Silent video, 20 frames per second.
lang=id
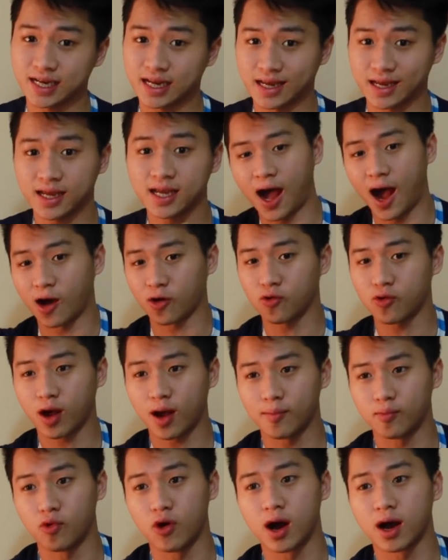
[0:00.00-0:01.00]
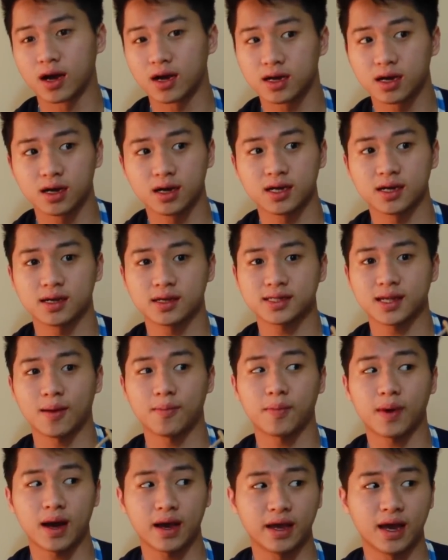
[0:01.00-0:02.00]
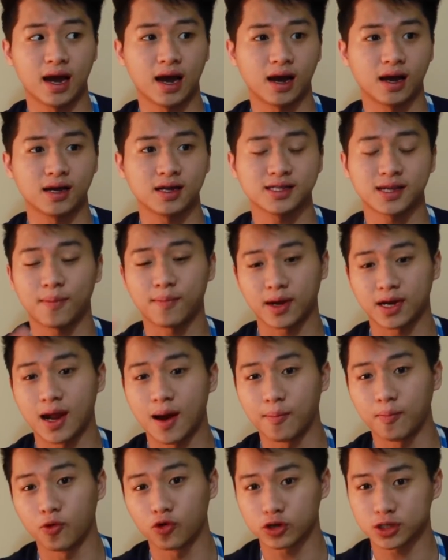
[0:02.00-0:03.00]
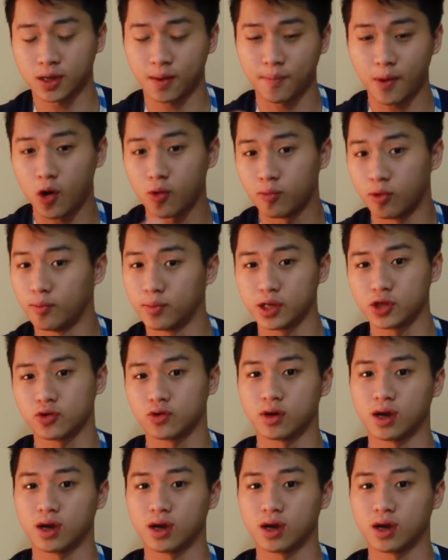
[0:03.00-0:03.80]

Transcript: ini aku nggak buang ke sampah yang sampah dapur sampah umum gitu